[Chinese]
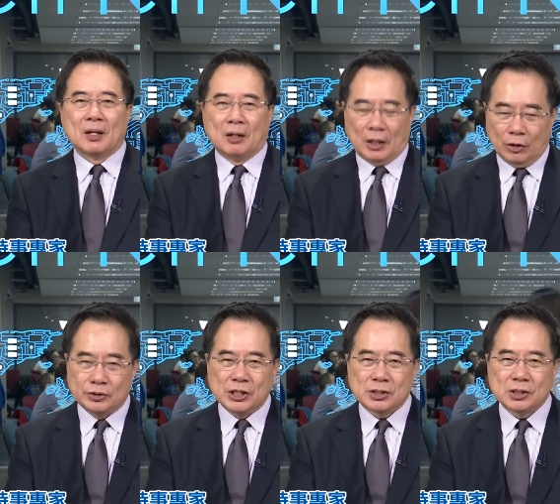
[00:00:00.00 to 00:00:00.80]
啊，尤
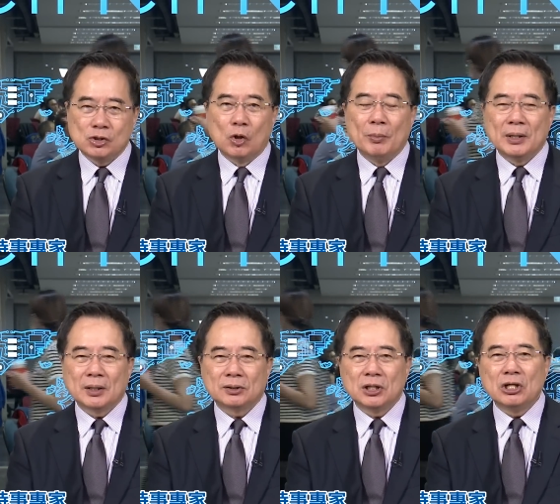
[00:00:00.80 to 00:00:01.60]
其是有名的
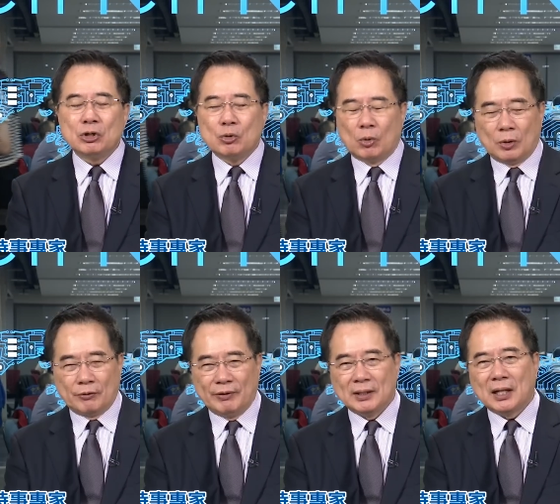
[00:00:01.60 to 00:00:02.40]
地狱火的
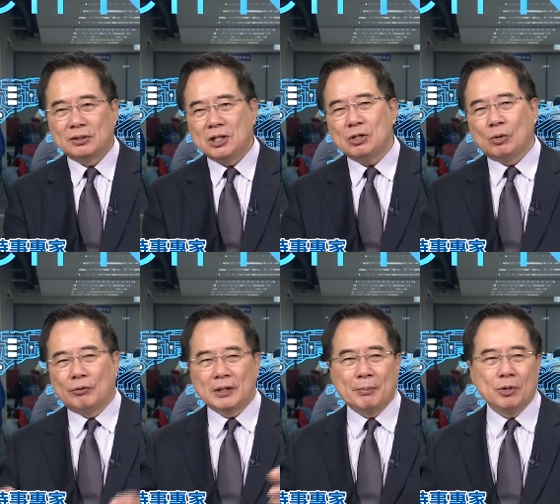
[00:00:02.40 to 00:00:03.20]
飞弹，地狱火
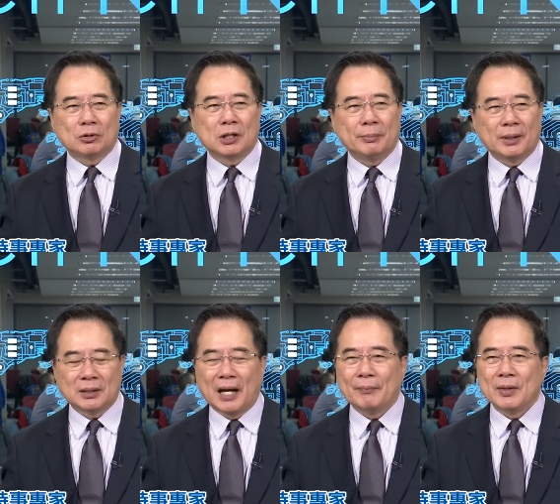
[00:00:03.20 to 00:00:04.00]
飞弹没有特别
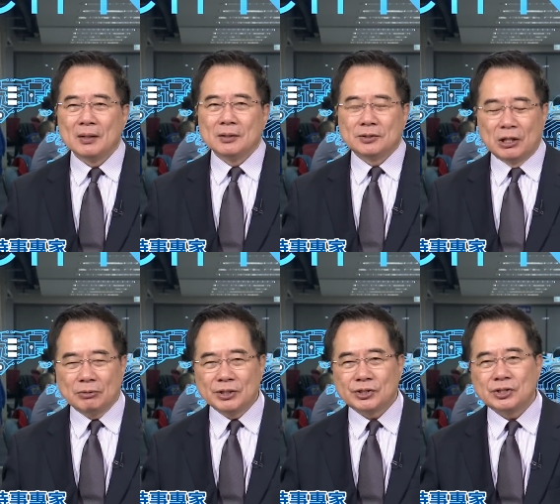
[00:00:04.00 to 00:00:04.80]
大。前
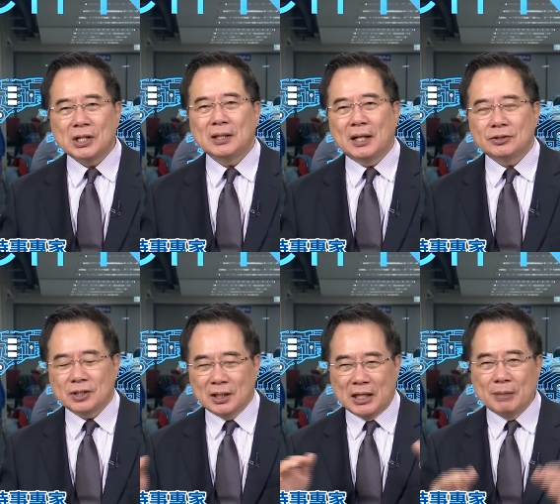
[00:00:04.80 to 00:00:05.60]
段时间呢，这
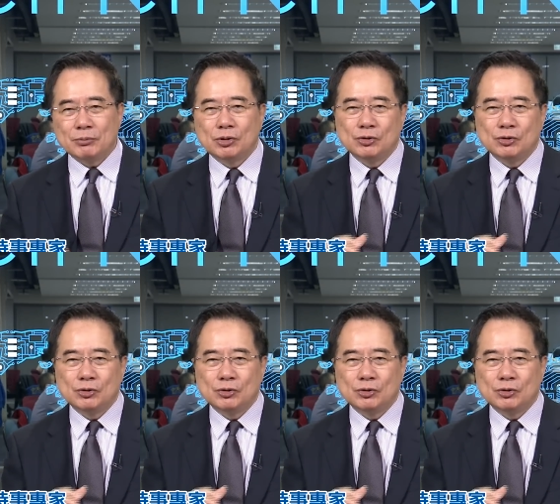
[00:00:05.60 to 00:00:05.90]
个 MQ